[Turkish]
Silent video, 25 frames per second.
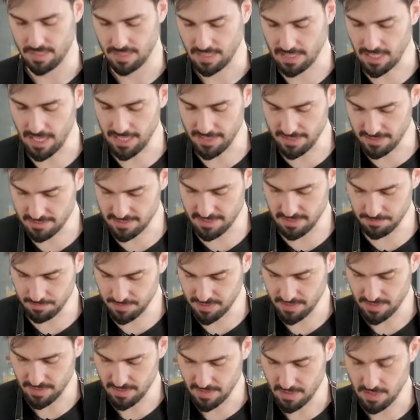kaynatıp
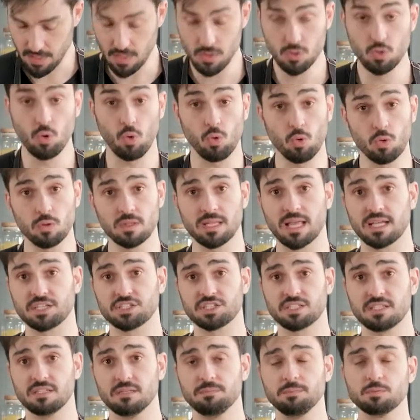
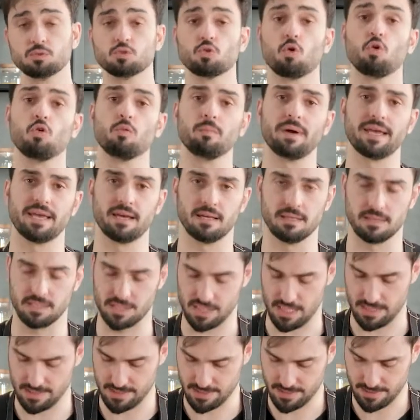yoğunlaştırıp soğumaya
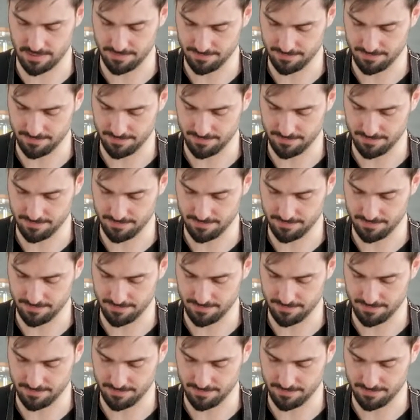alacağız.